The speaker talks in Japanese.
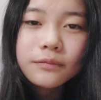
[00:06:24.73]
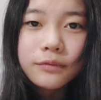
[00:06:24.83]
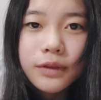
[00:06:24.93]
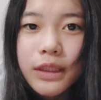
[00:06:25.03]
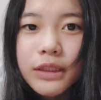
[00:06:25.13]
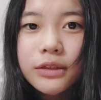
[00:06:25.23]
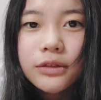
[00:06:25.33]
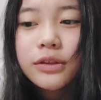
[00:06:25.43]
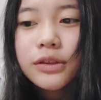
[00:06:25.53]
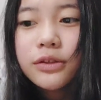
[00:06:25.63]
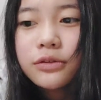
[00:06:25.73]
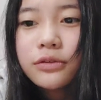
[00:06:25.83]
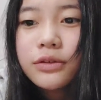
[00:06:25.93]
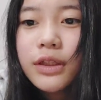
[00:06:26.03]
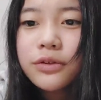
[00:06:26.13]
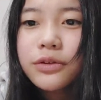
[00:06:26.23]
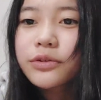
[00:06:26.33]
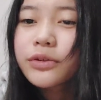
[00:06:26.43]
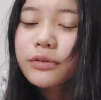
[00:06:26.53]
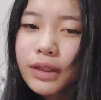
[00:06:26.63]
私の視力だと
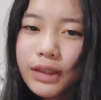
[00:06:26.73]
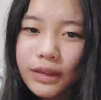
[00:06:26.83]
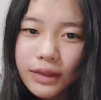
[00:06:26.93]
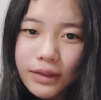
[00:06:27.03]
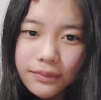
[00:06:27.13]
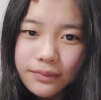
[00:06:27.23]
言うてわからない。